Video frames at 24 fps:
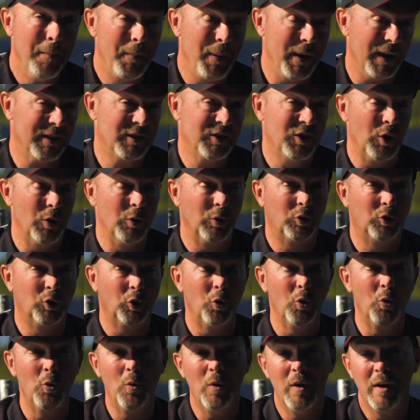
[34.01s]
Percer un
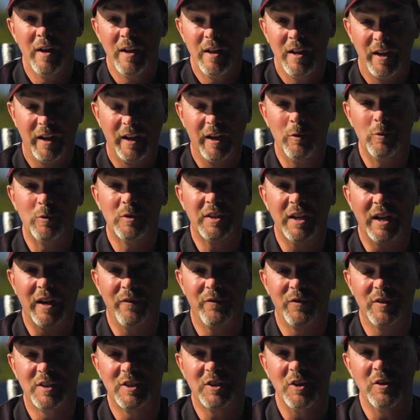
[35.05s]
trou, réussir
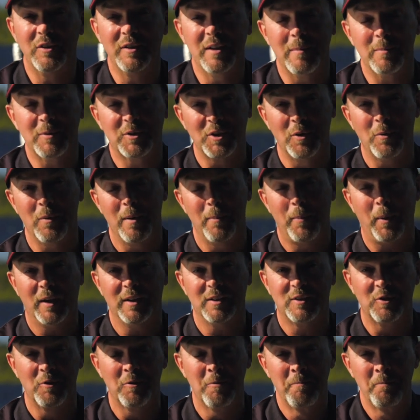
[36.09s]
à fixer un hameçon
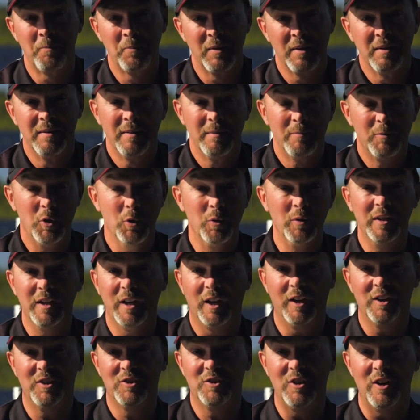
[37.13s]
après ça. Puis a eu
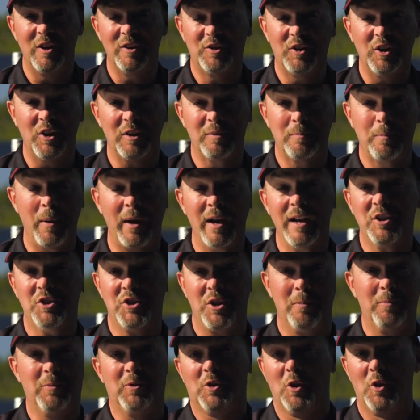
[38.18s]
des résultats de
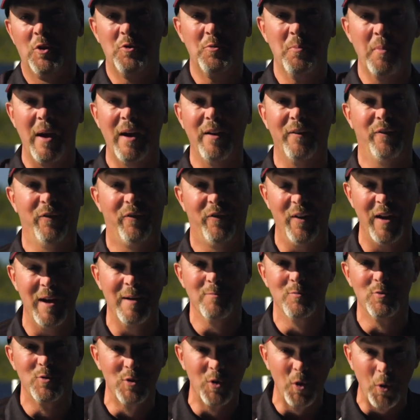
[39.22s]
pêche absolument
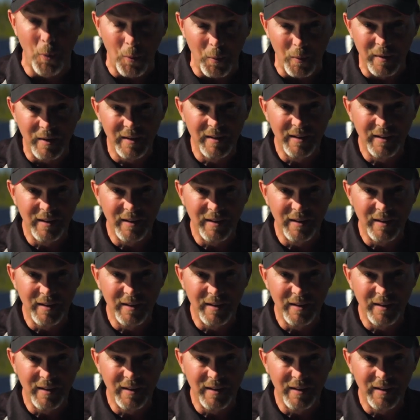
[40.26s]
fabuleux.